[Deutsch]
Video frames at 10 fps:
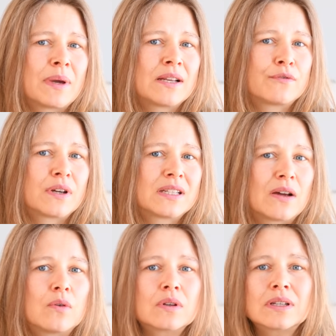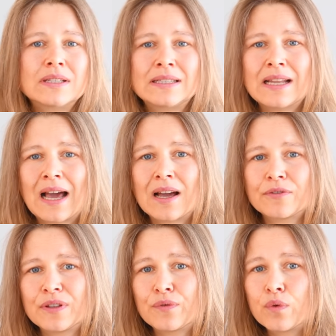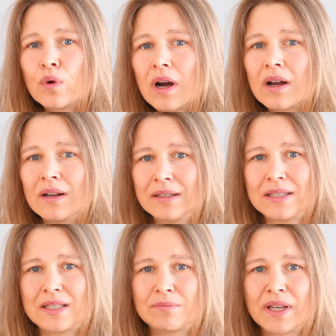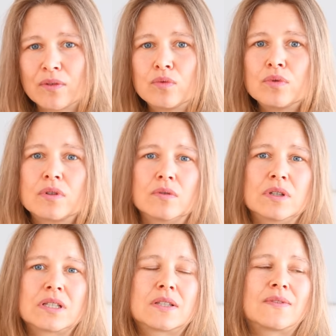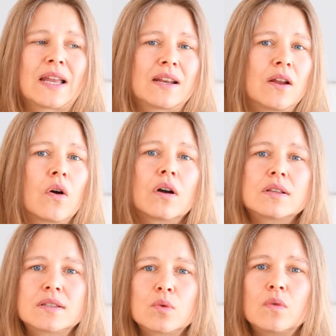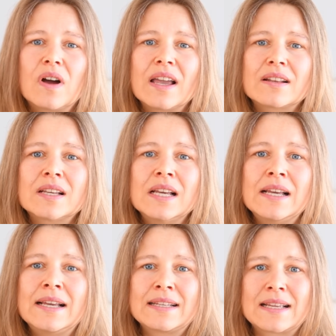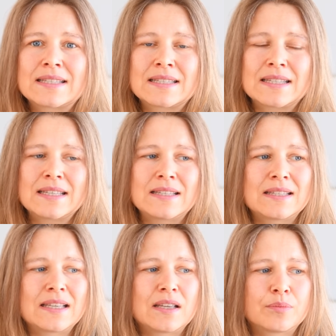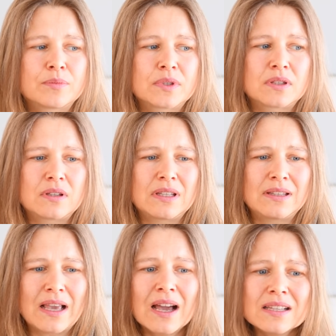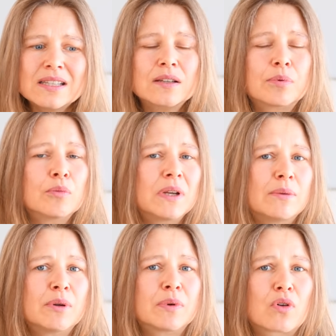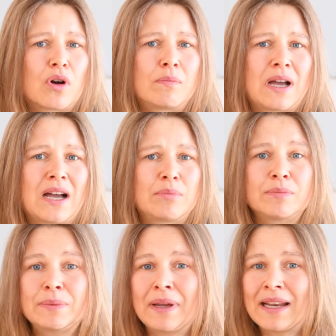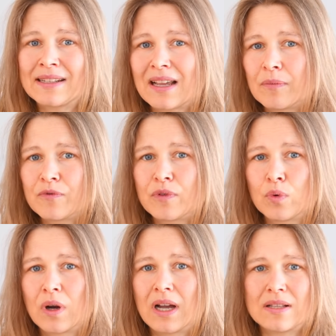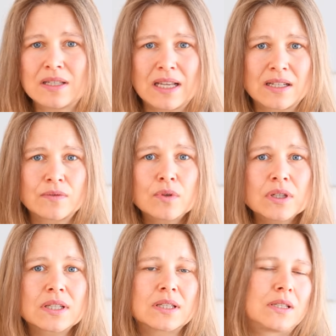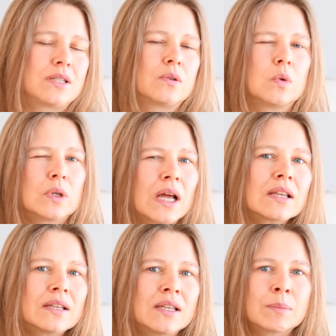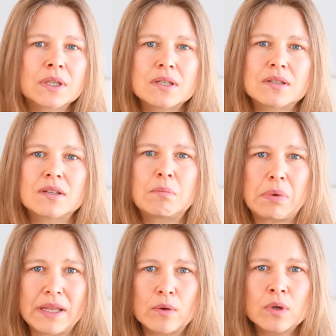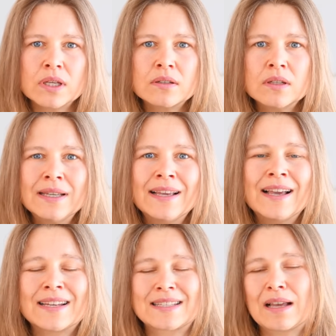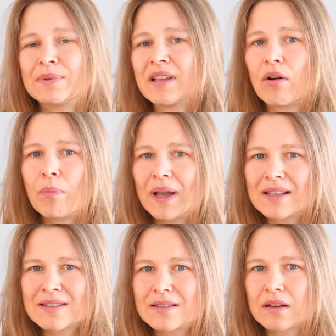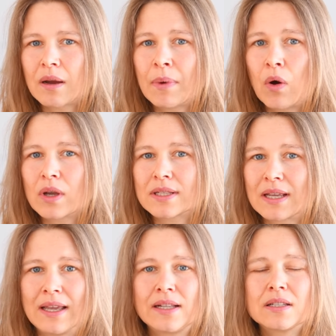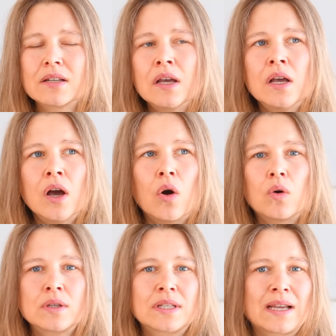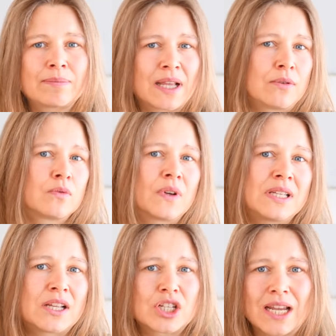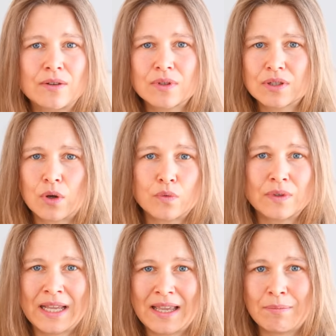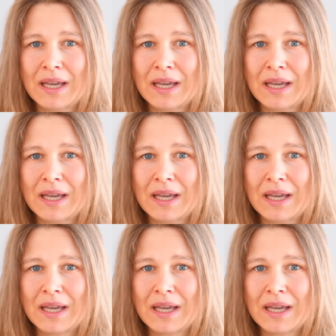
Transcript: war meine Verdauung nach wie vor nicht mehr gut und es war dann auch so weit, dass ich eben ja richtige Probleme bekommen habe mit meiner Darmflora. Also ich hatte wirklich richtig unangenehm riechende Blähungen. Das habe ich ja auch bei Instagram auch geteilt und habe dann irgendwann die Entscheidung getroffen, hey